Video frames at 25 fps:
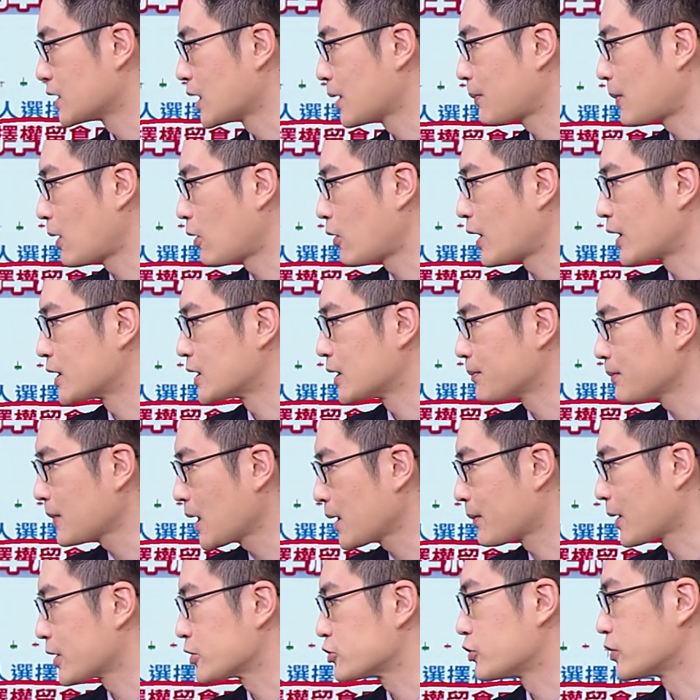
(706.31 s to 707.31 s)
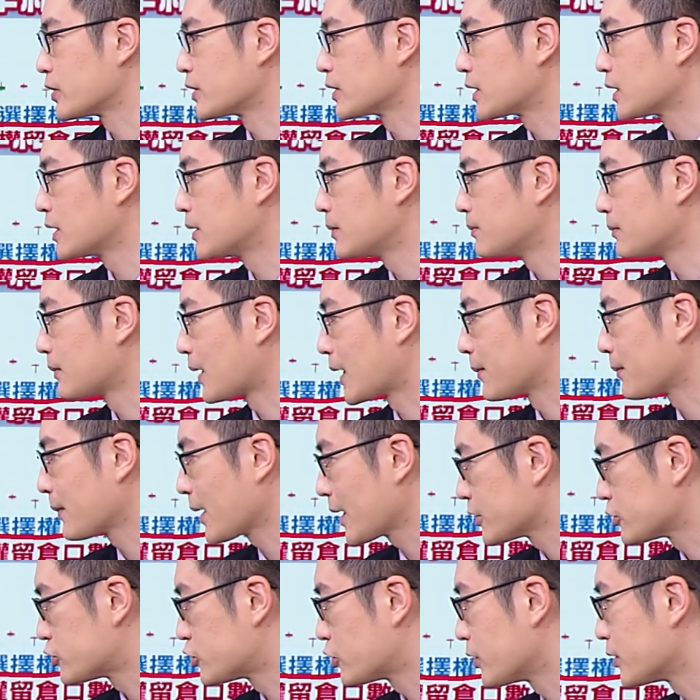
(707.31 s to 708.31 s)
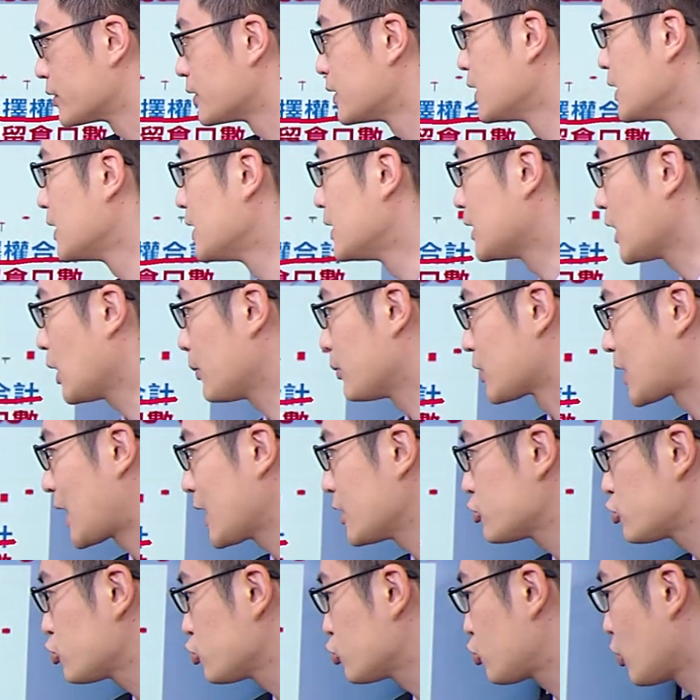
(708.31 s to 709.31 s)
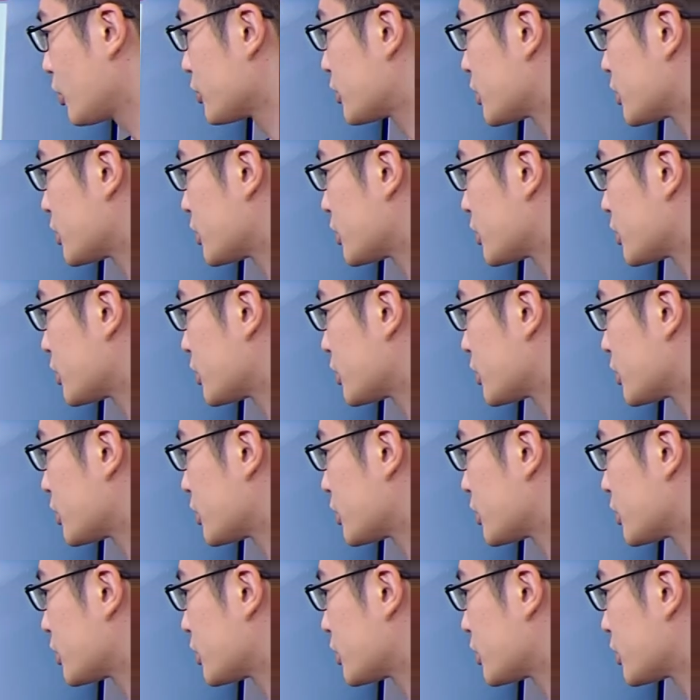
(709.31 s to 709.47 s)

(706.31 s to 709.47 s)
那包含了买权跟 买卖权，那我们看柱状